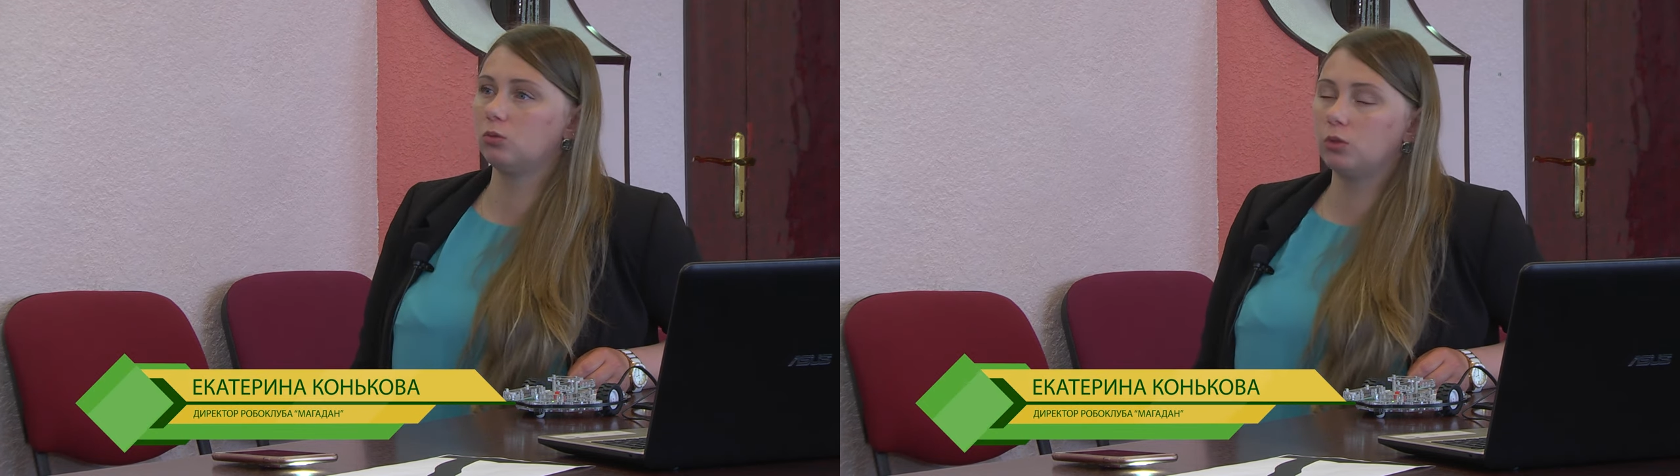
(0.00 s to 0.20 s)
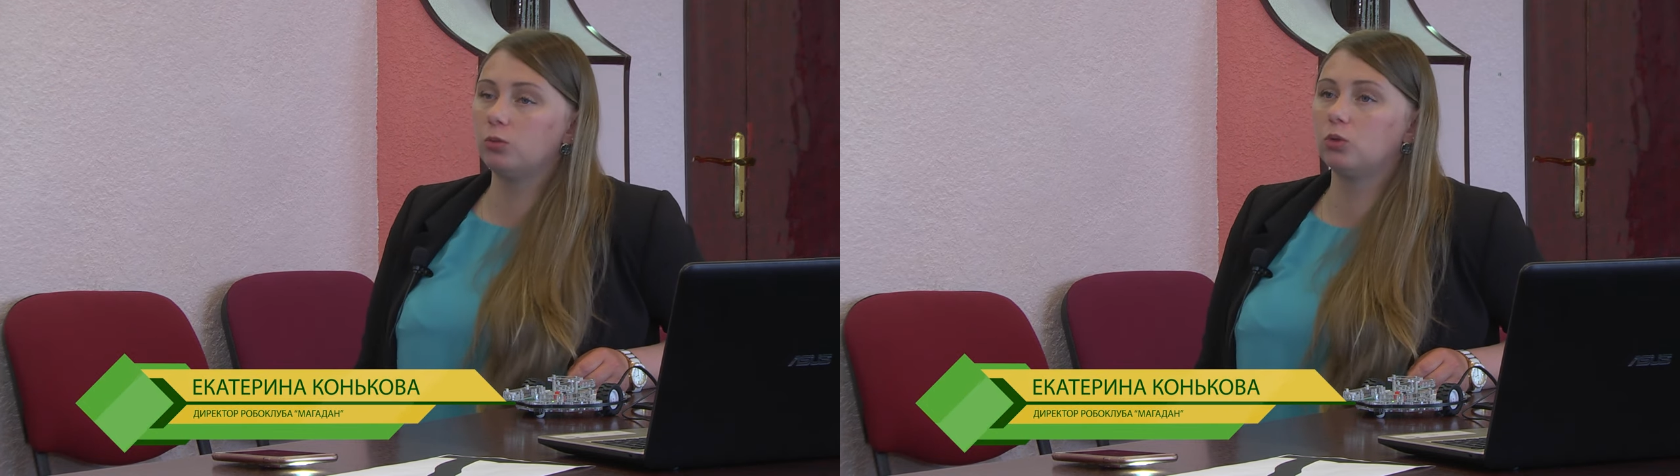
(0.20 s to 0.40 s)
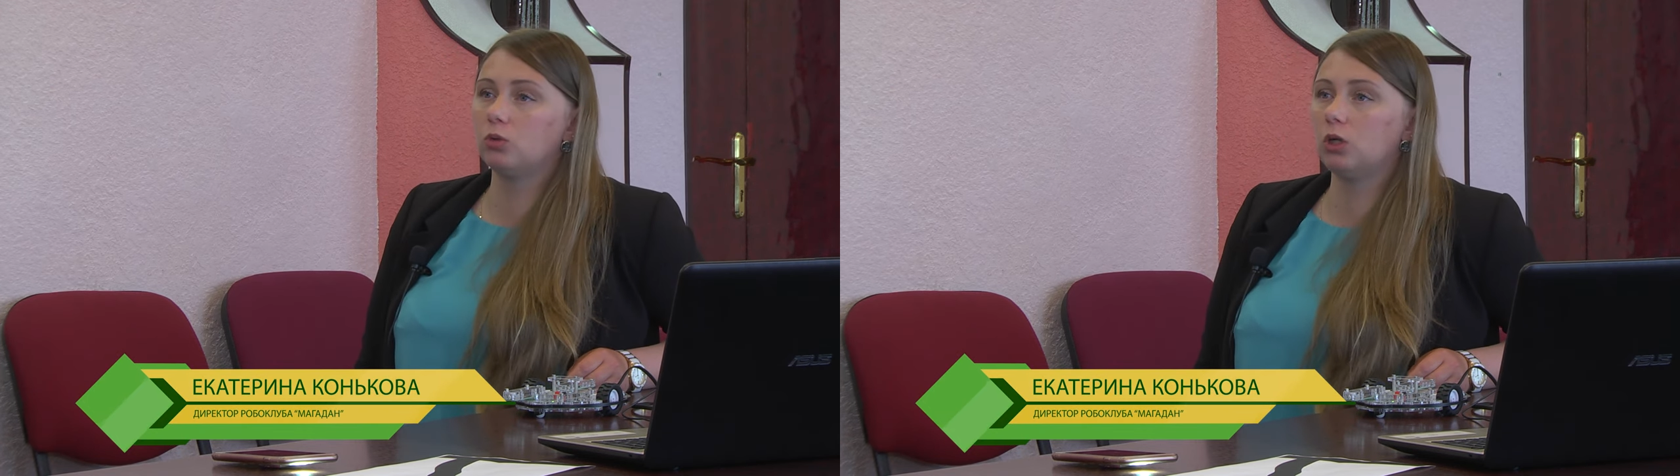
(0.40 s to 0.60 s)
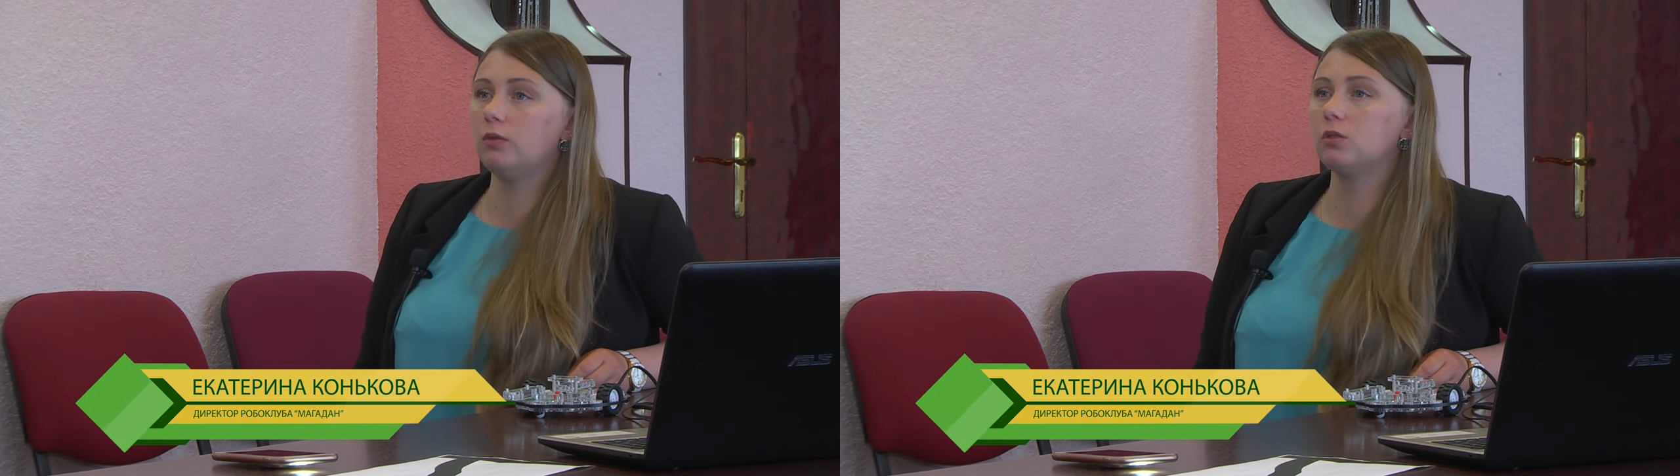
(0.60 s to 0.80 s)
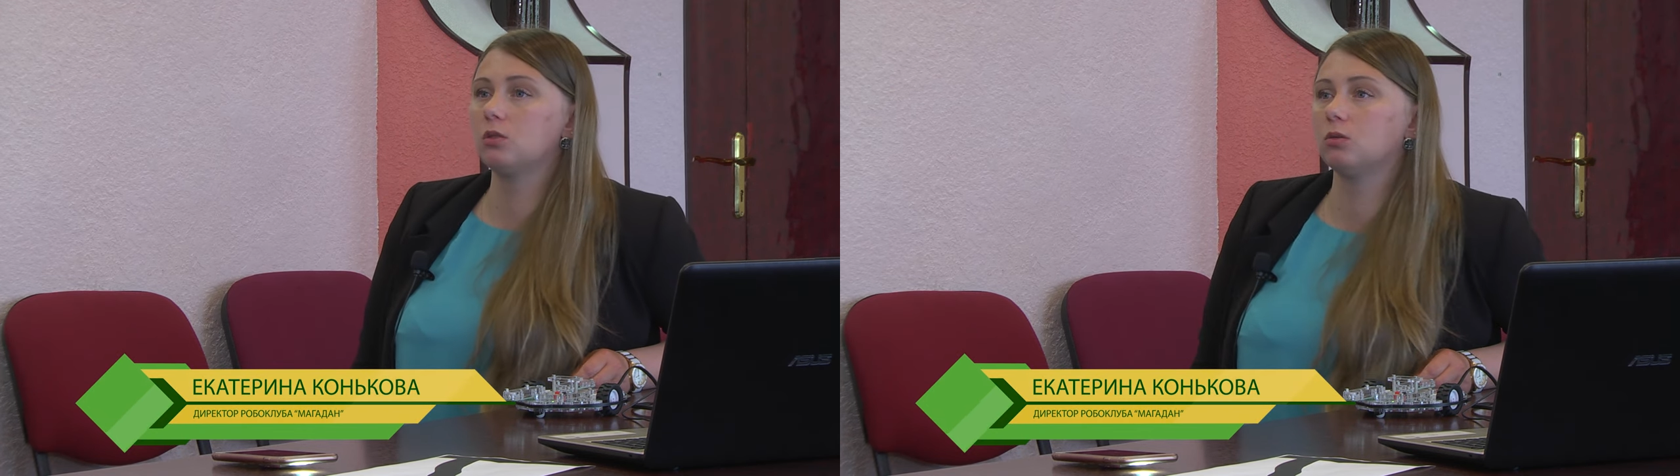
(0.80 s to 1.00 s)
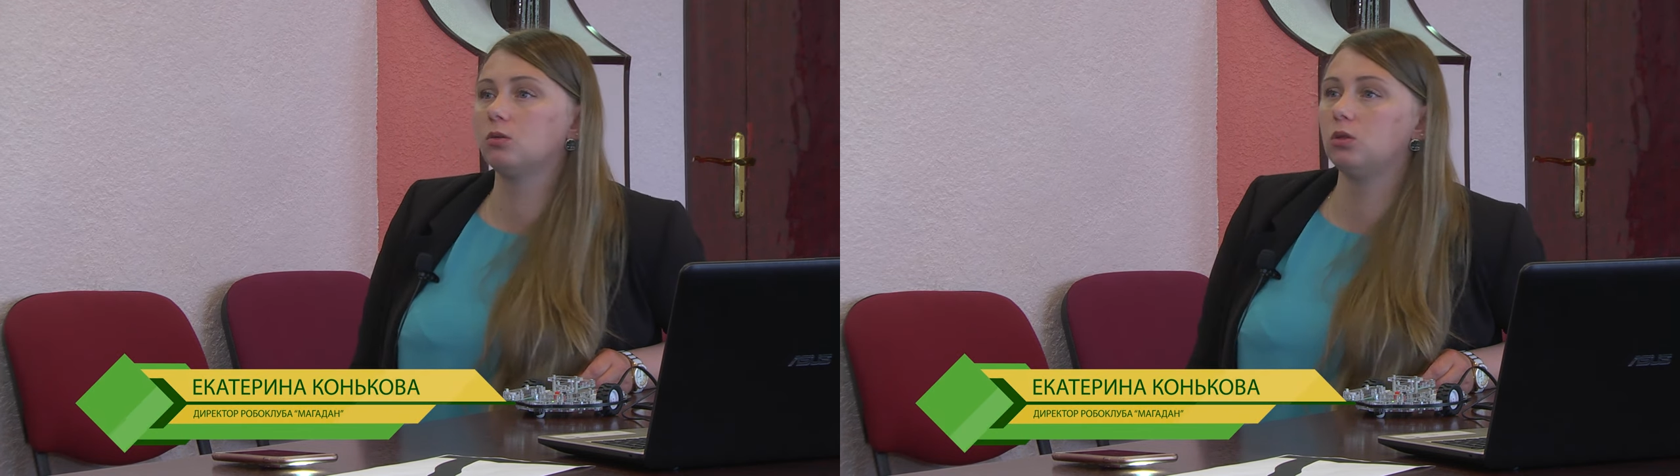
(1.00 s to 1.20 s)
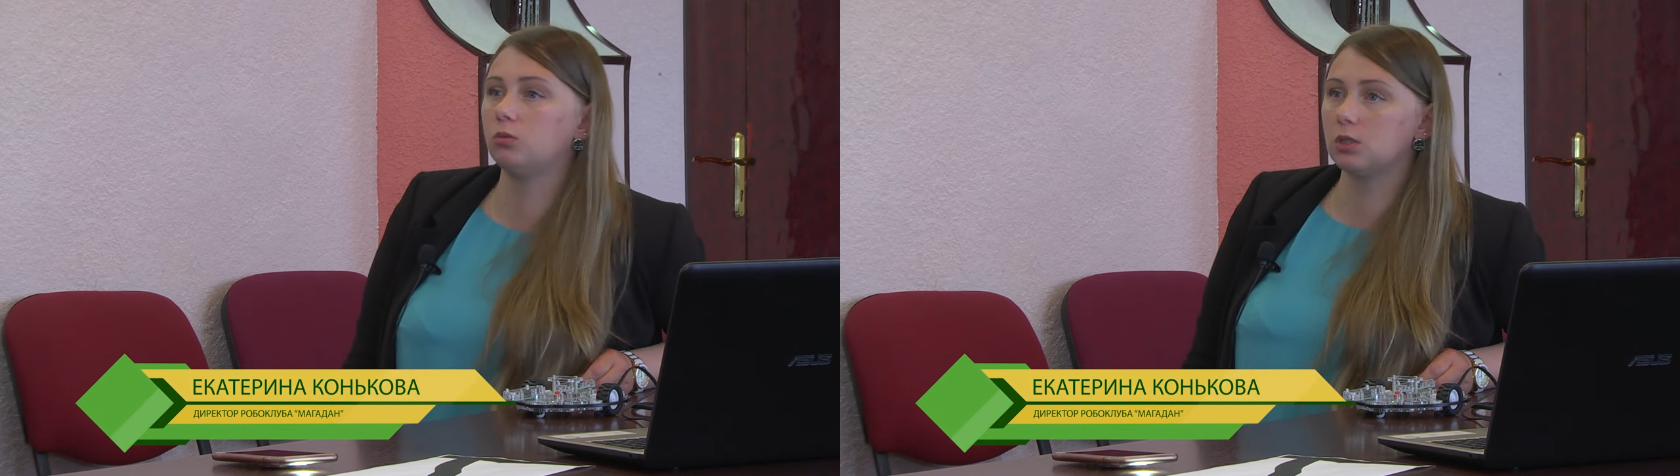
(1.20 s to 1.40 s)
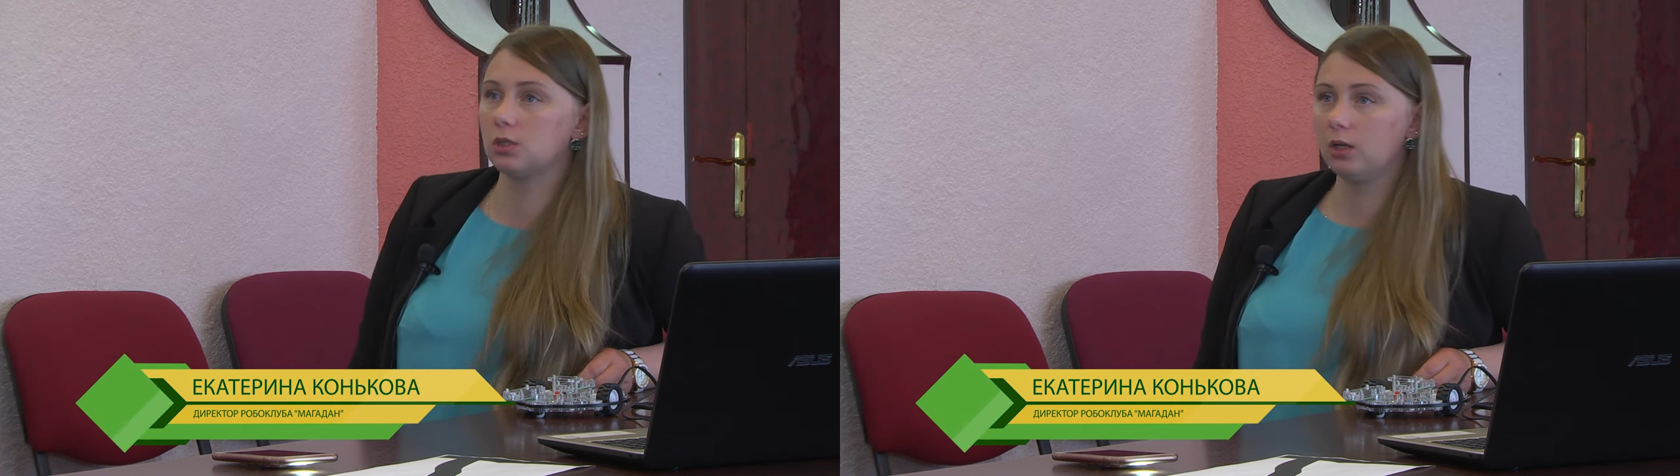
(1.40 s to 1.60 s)
ребенку нравится, он не
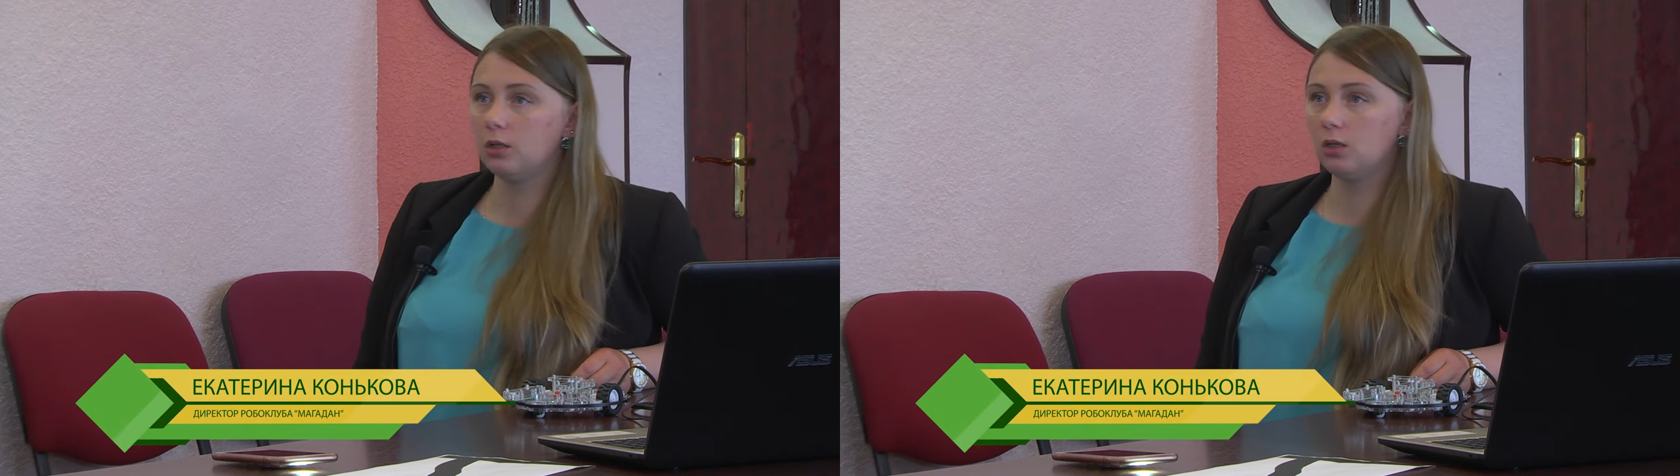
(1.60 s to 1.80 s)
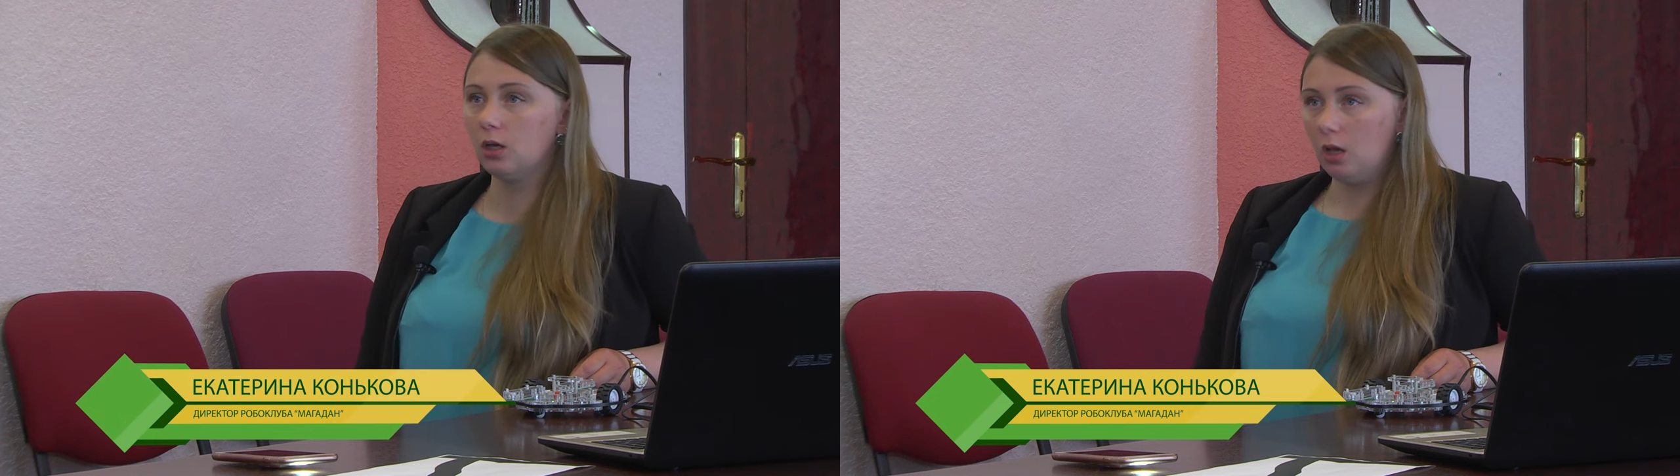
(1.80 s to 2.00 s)
бросает,